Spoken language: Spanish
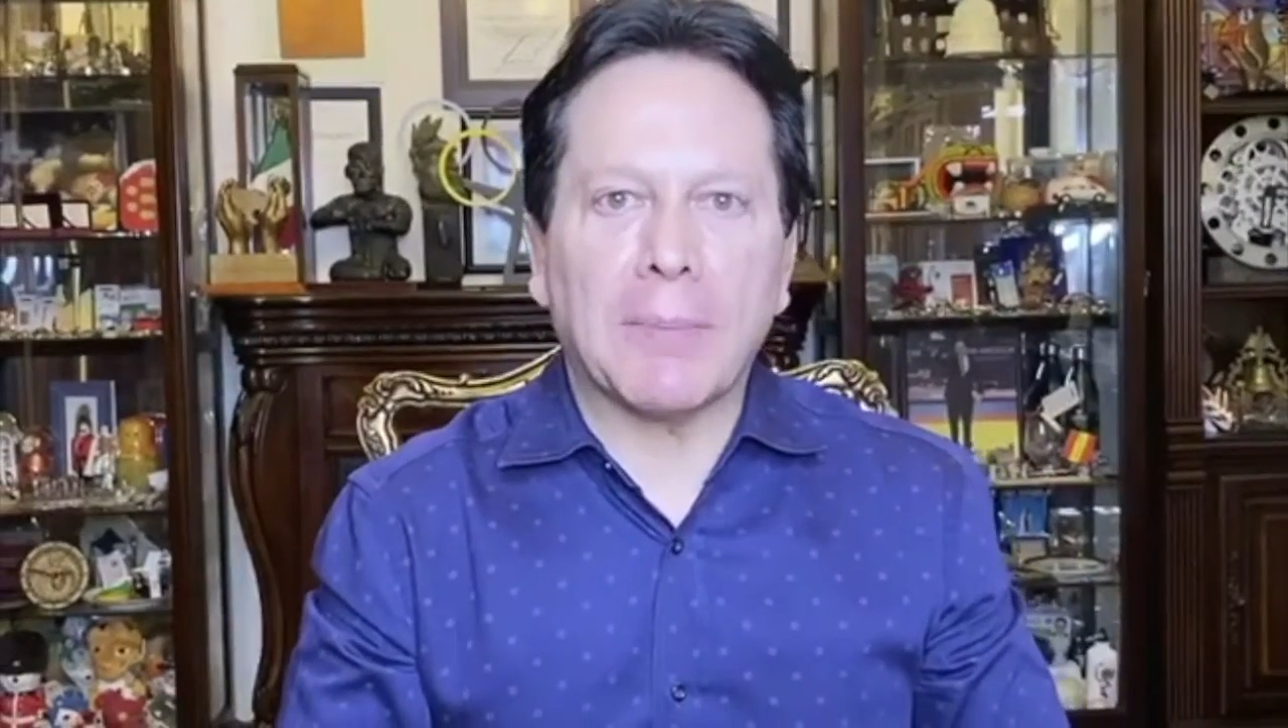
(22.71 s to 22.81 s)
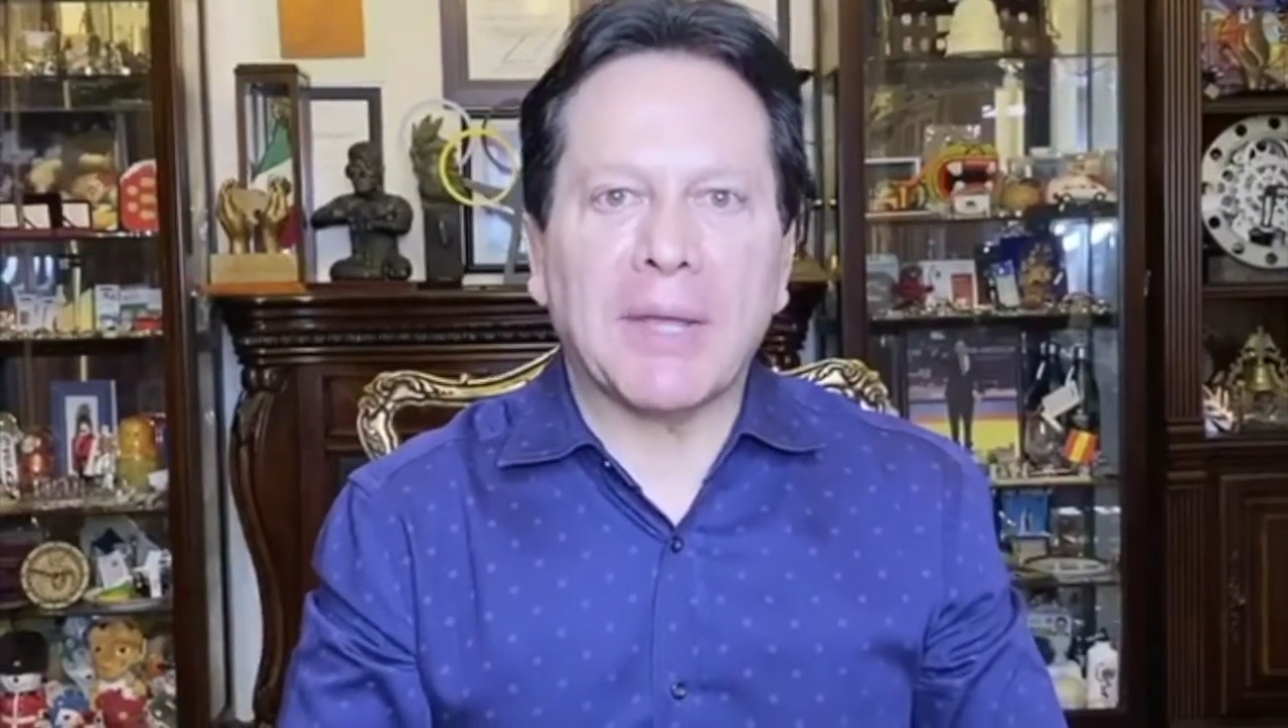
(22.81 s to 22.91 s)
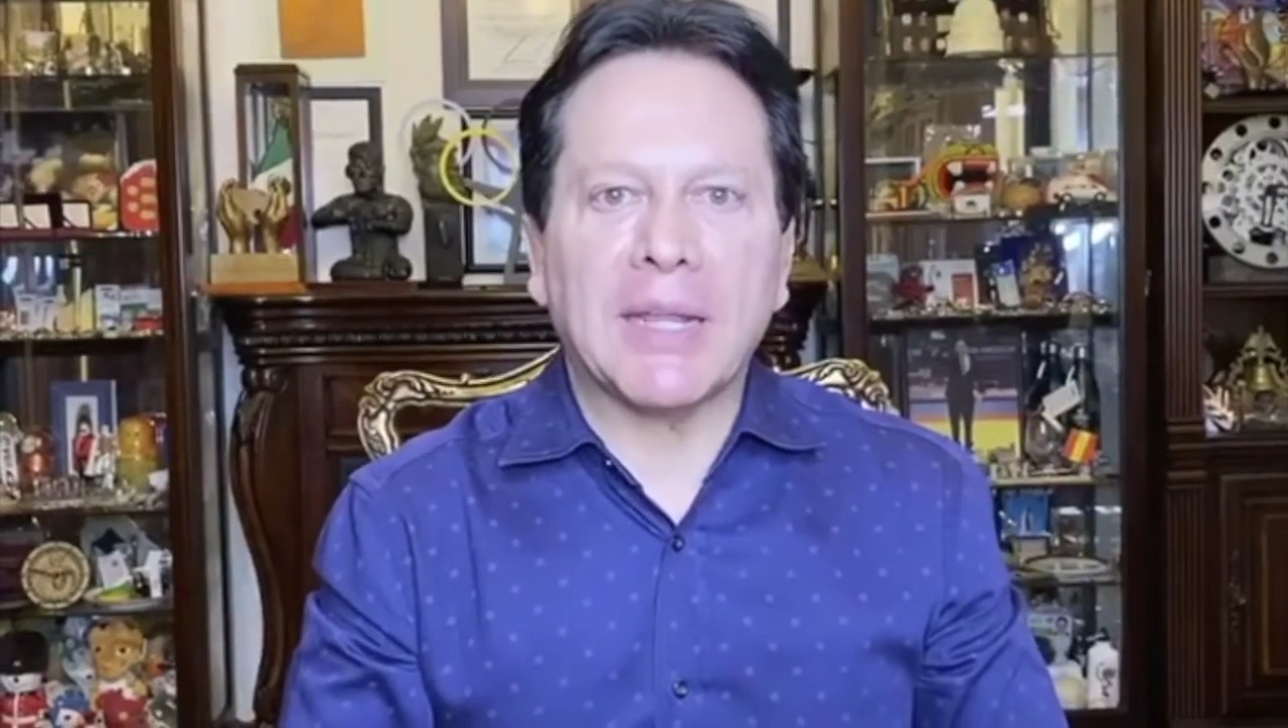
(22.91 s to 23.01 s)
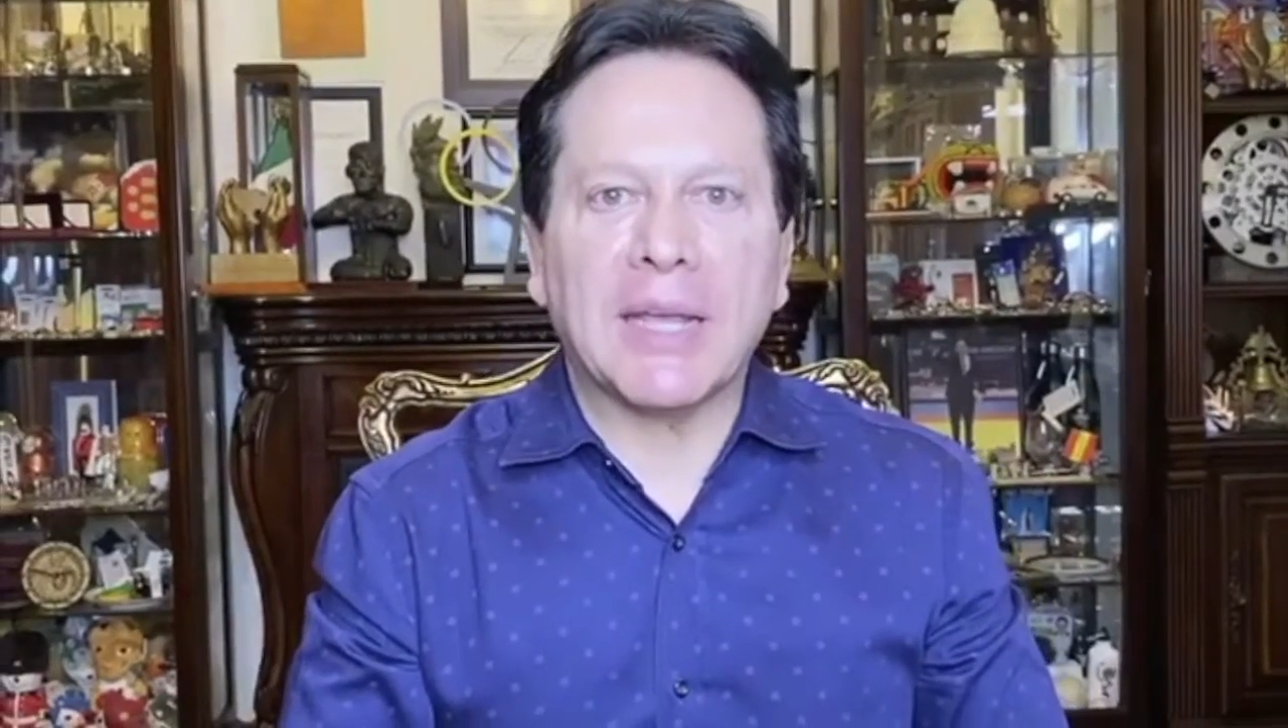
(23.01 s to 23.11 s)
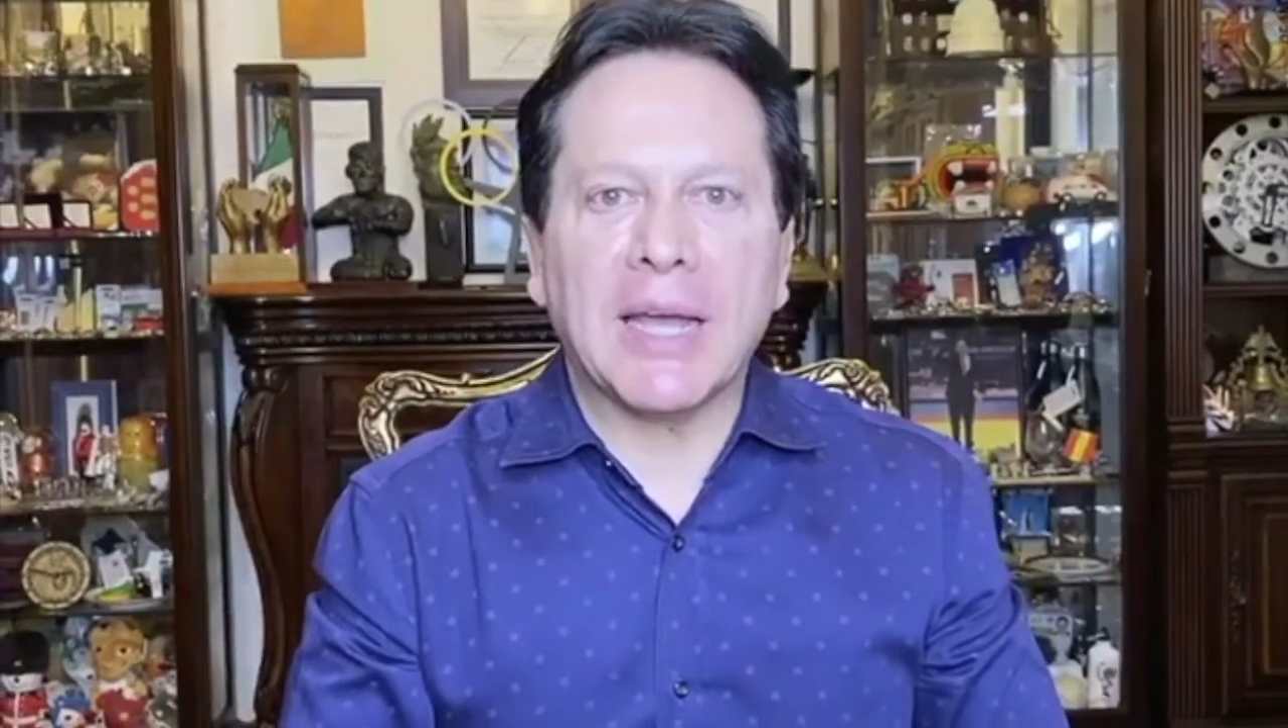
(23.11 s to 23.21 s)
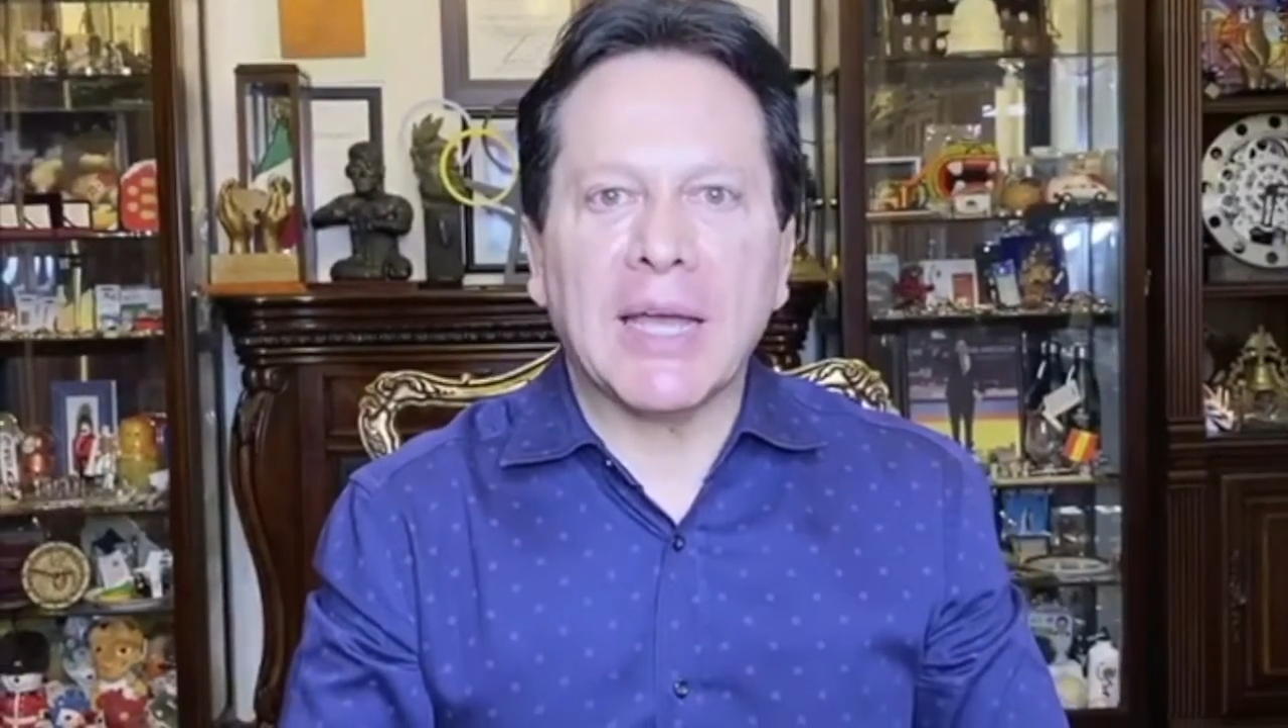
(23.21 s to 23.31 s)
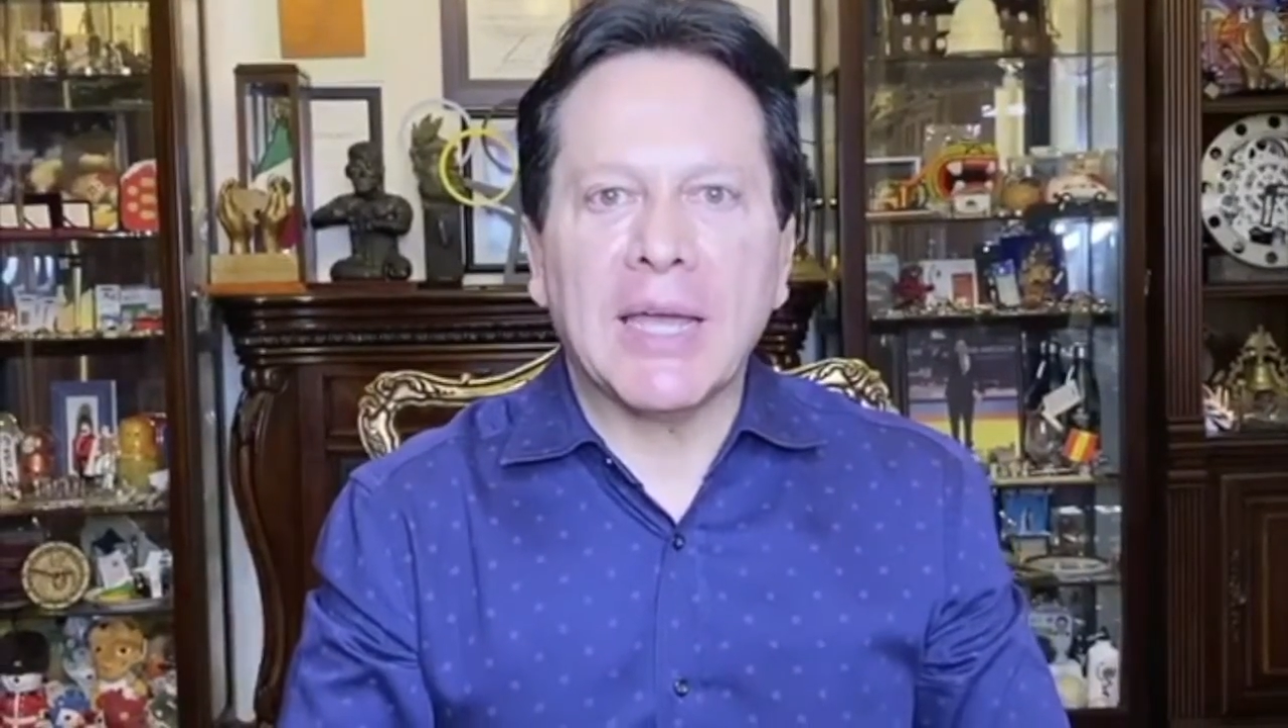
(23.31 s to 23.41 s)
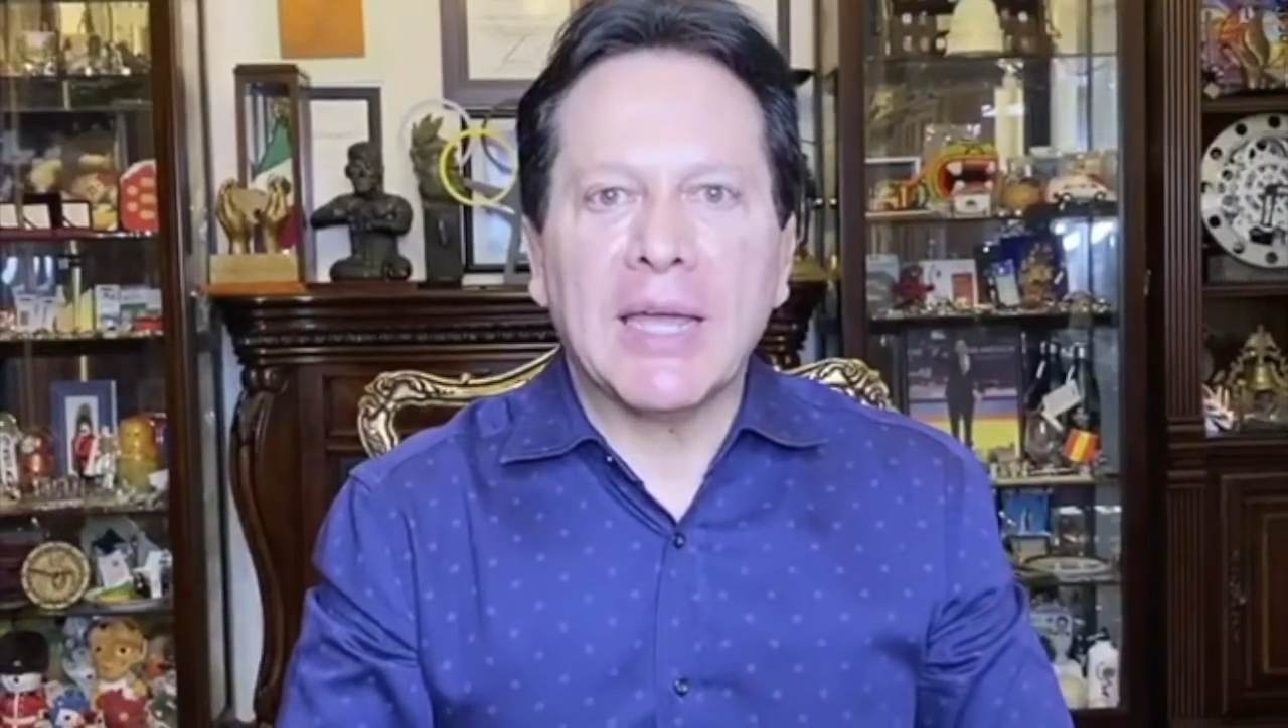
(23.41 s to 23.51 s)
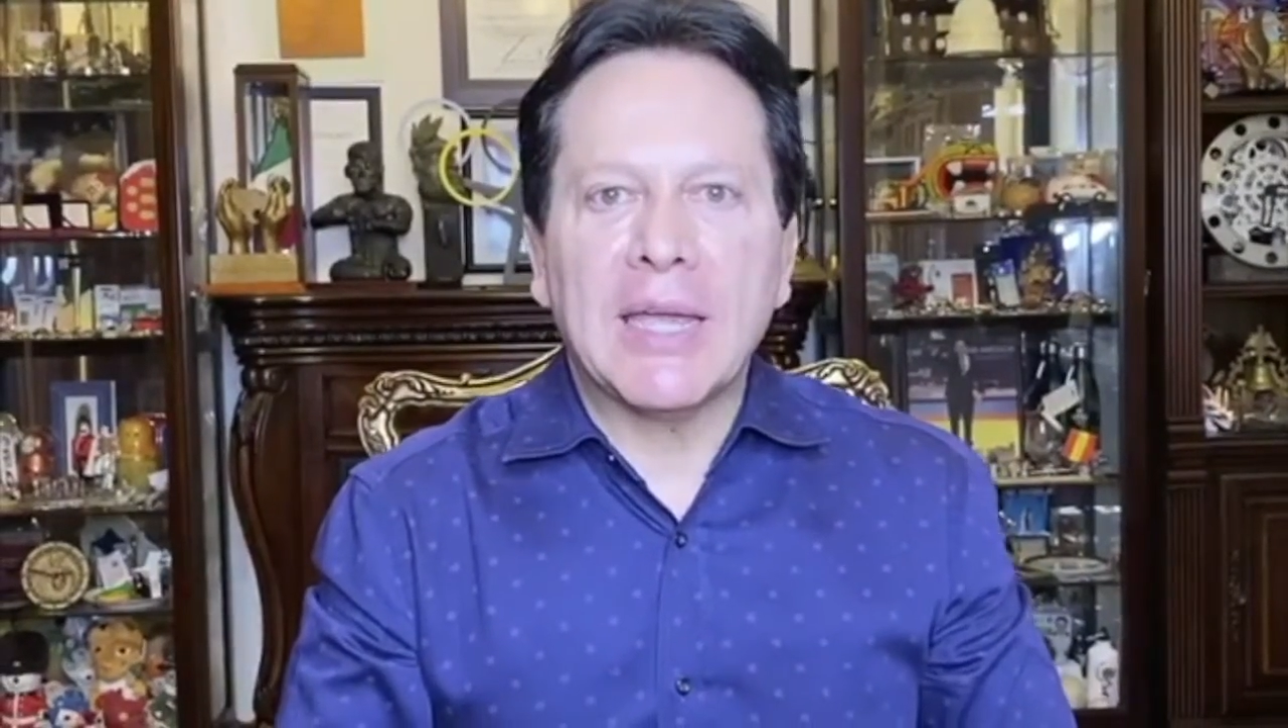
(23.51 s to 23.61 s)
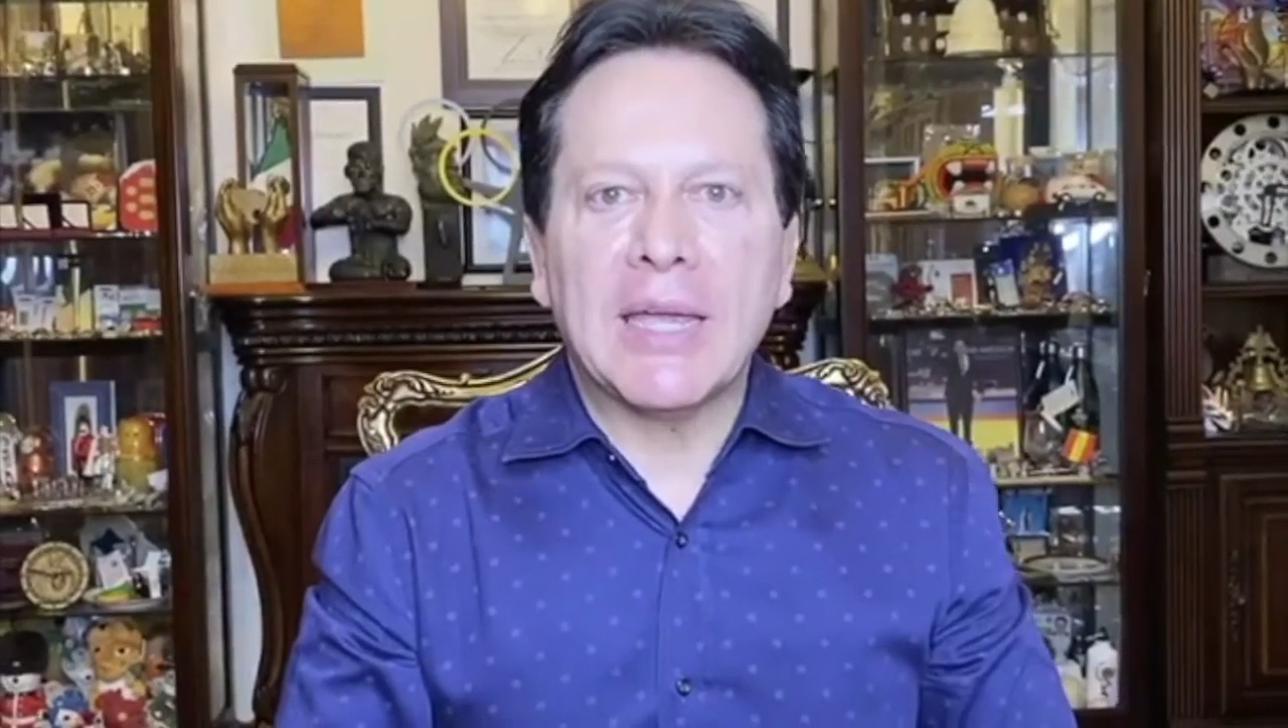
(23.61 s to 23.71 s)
América,